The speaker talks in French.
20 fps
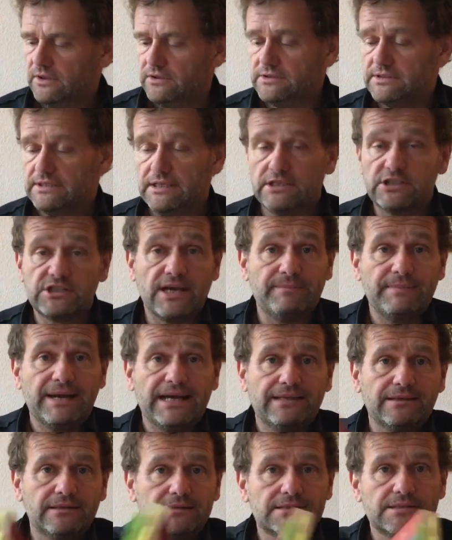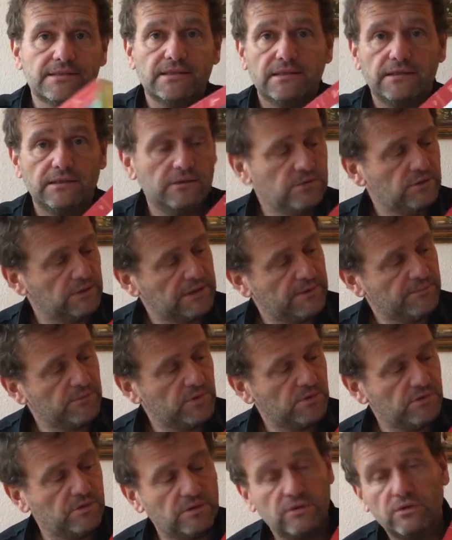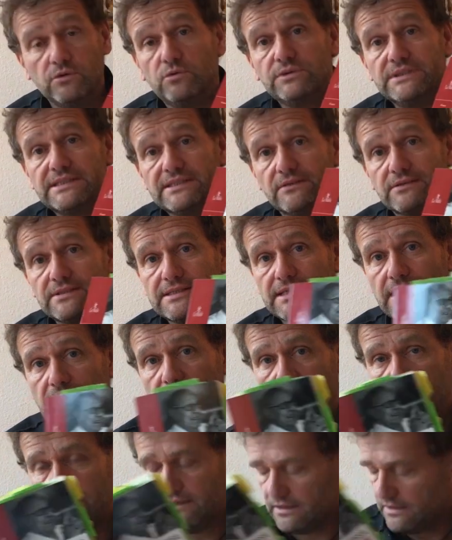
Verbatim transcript: c'est le chaman, c'est notamment Louis Sansa